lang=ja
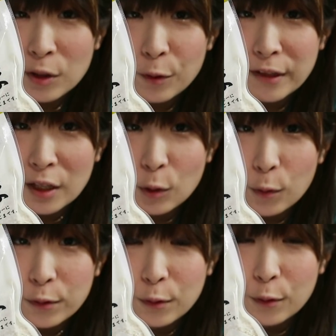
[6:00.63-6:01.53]
まの
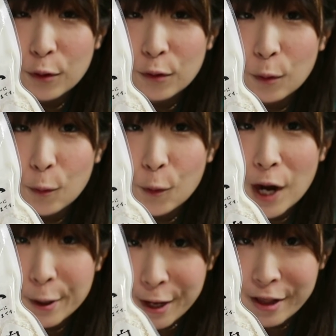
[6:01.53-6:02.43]
里というところ
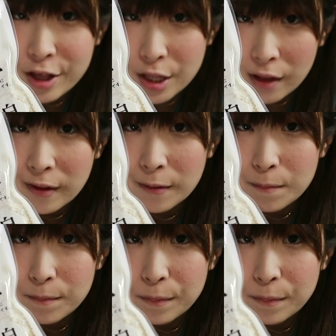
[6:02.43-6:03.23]
があるらしいです。